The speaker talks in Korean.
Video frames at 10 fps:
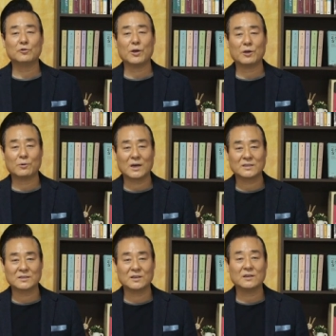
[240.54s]
니누에로
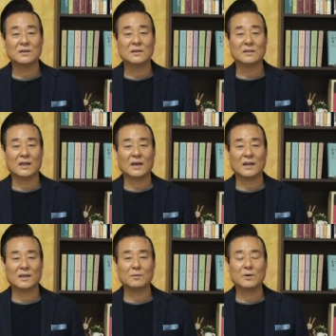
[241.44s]
가서
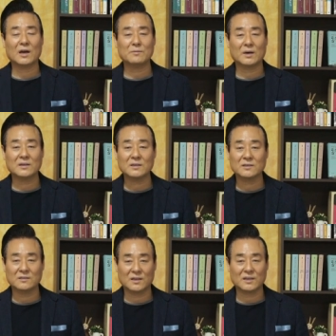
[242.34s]
내가 내게 명한 말을
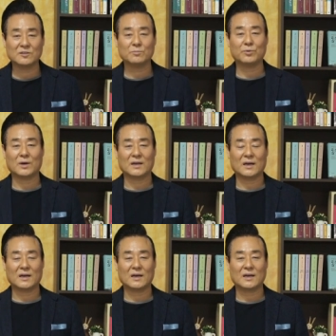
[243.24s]
그들에게
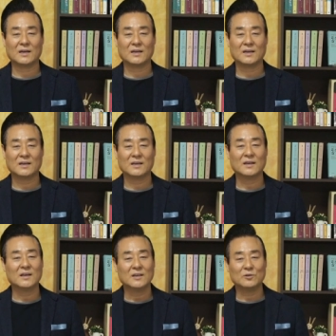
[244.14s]
선포하라.
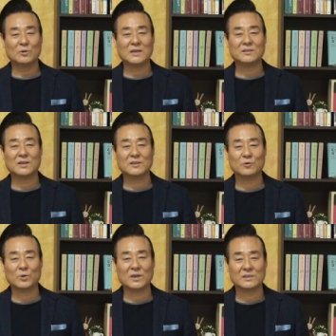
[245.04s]
요나서의
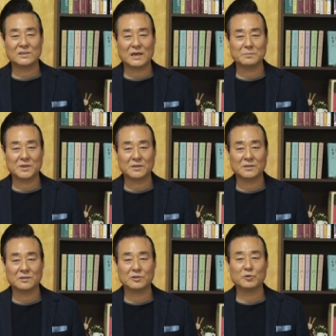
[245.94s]
기록에
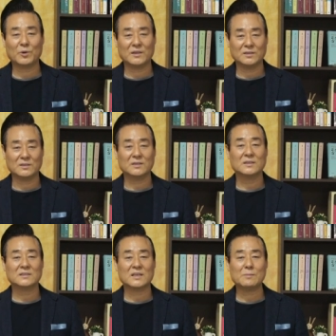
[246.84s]
의하면
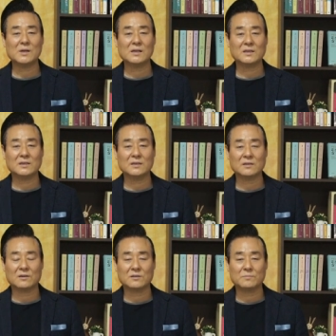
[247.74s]
니누에는 3일
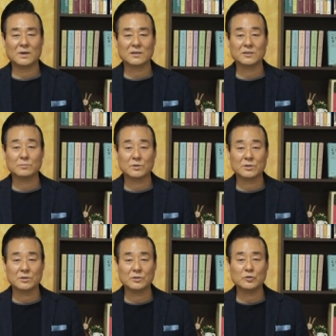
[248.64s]
길을 걸을 만큼
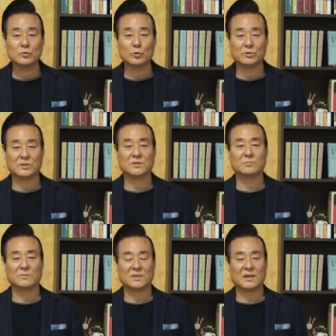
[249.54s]
큰
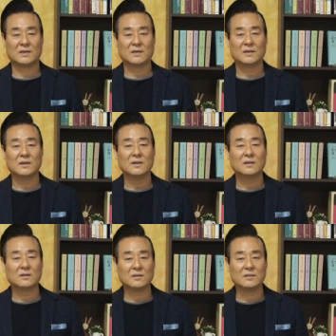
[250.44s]
도시였습니다.
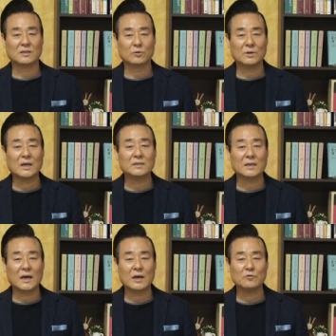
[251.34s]
그런데
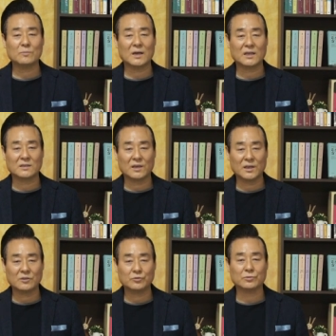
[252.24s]
요나는 하루 만에
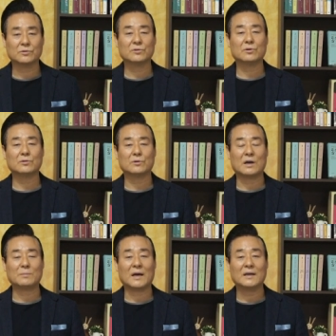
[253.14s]
대충 그것도
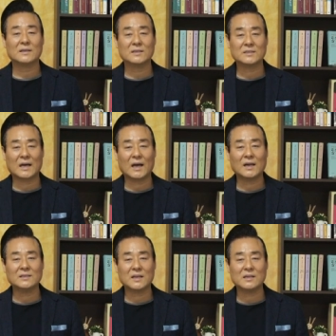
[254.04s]
아마
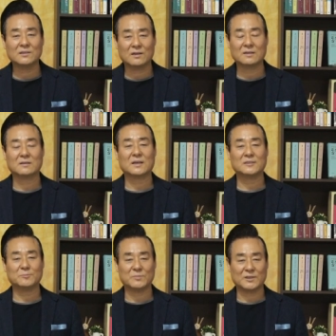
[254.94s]
살살 전한 것
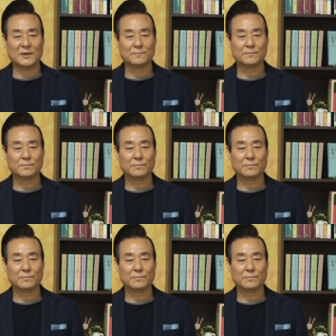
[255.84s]
같습니다.